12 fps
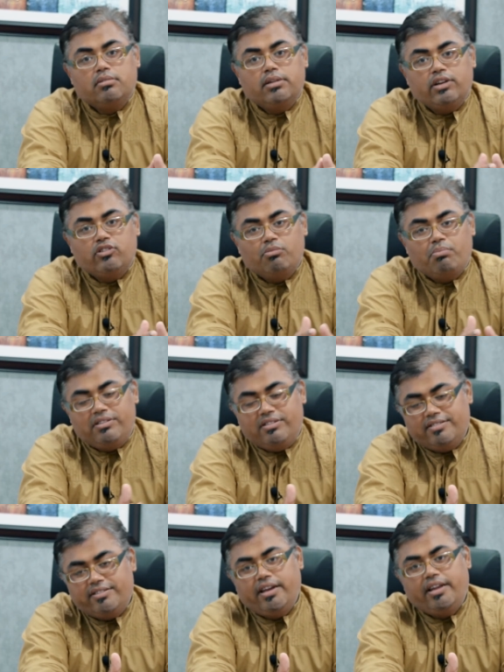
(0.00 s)

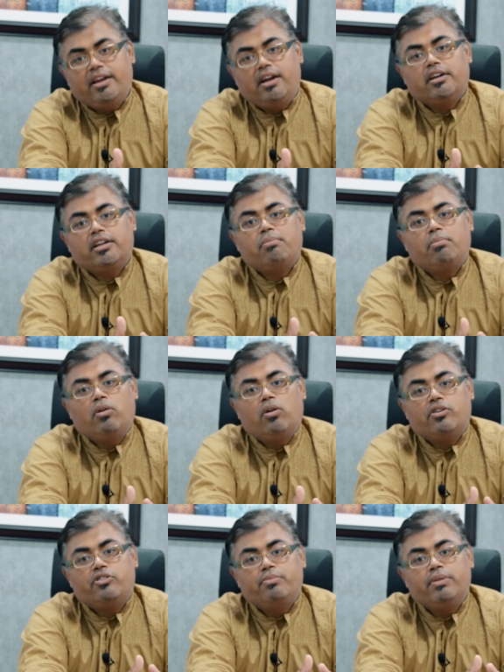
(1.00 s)
125 के एरिया के
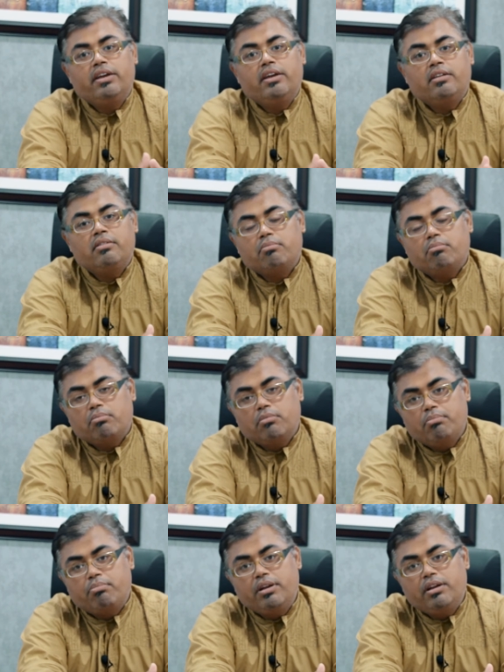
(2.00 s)
प्लॉट्स भी इन
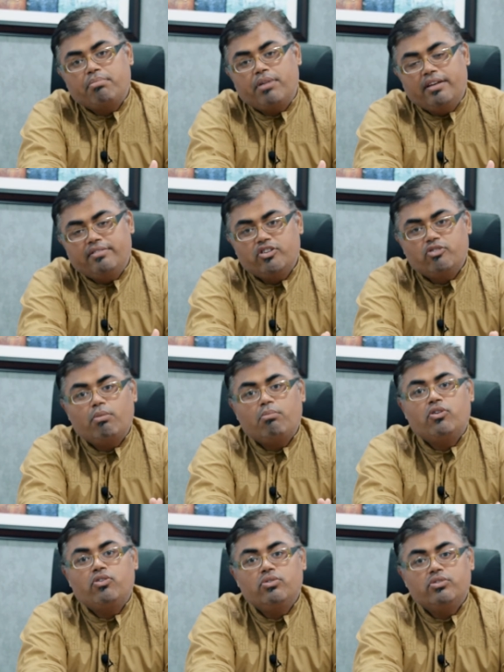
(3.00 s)
प्राइसेस में
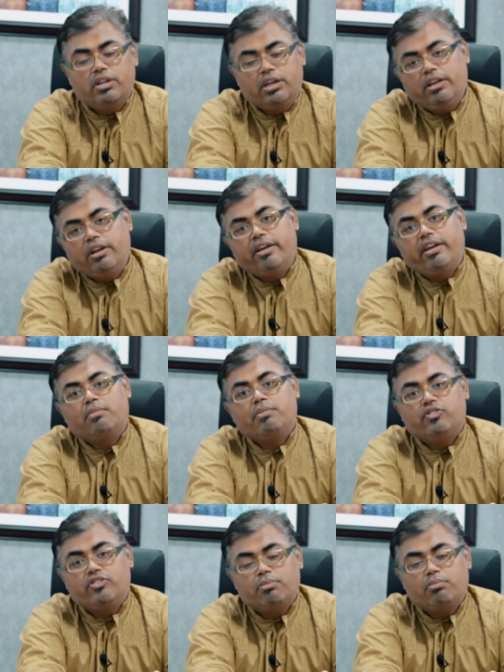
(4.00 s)
मौजूद नहीं रहे अब
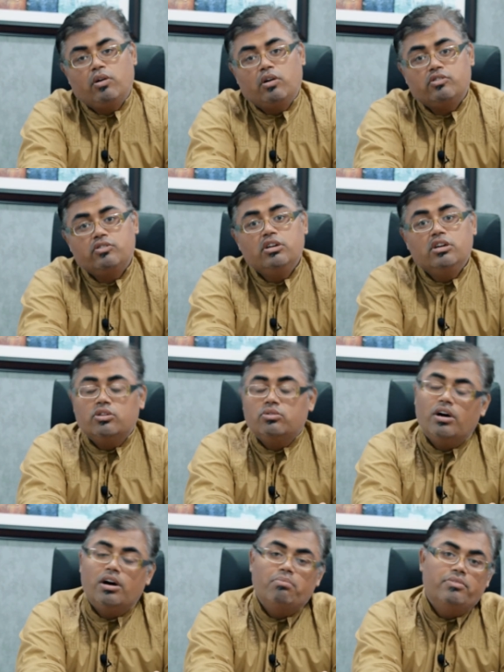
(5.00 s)
अच्छे प्लॉट्स
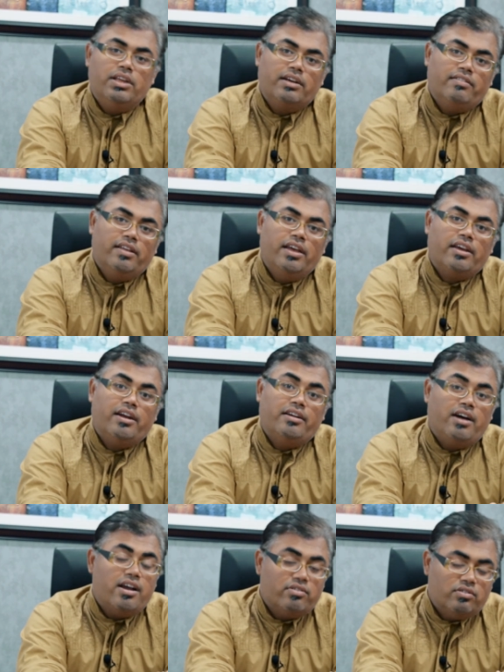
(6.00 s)
तो आप देखते हैं कि
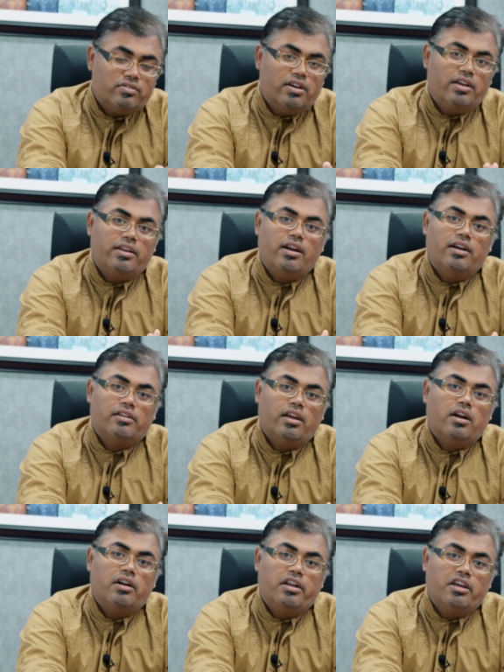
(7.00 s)
250 के एरिया की
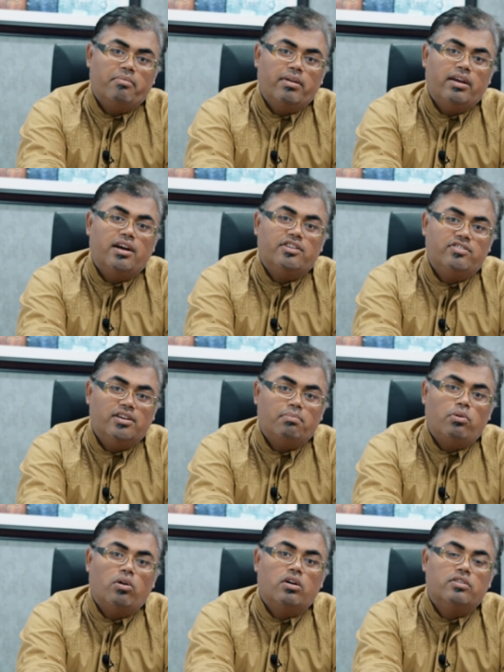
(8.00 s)
कटिंग में अच्छे
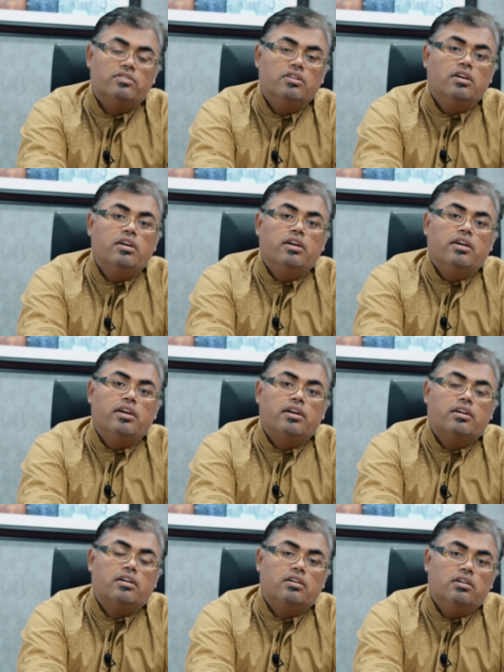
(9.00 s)
प्लॉट्स
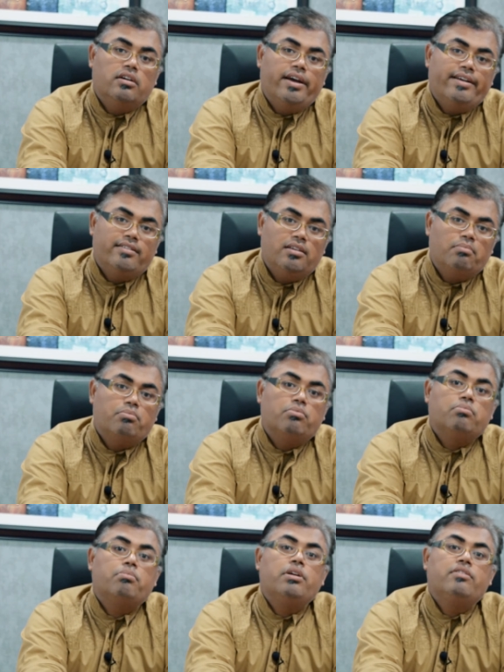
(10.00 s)
एक ऐसी
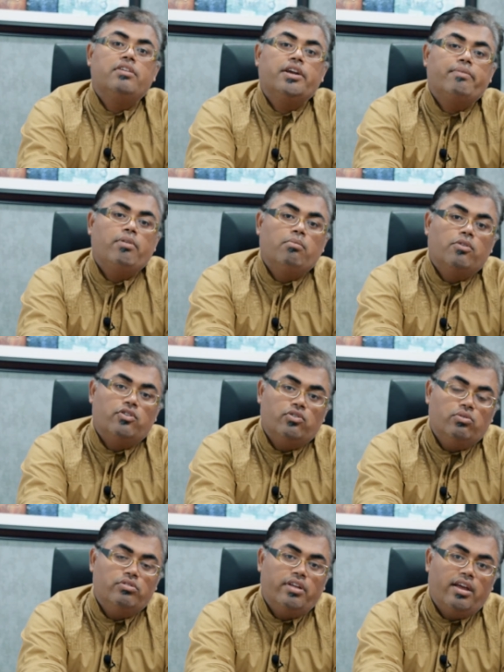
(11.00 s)
प्रीसिंक्ट में
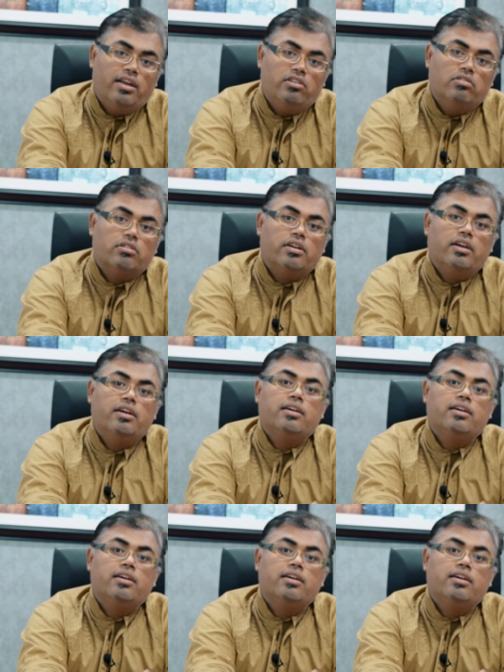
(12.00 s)
मौजूद हैं जो कि